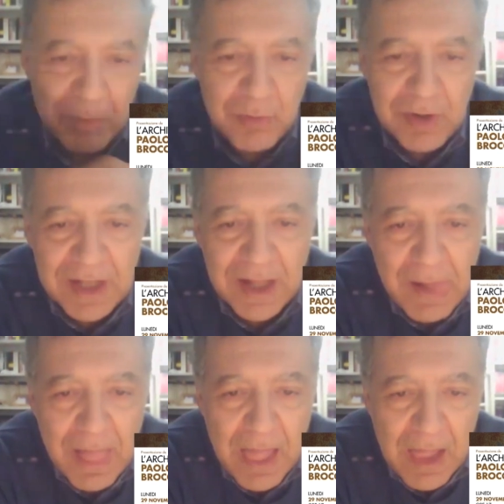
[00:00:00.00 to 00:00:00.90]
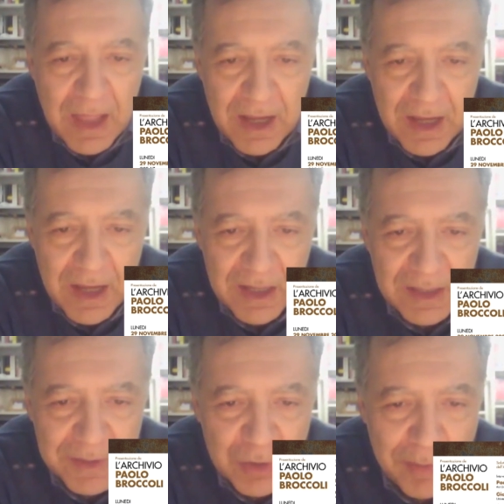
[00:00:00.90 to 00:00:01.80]
quella eh, di
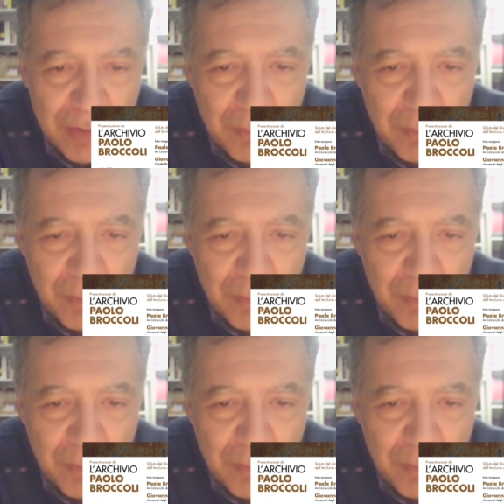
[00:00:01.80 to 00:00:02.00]
Pietro Paolo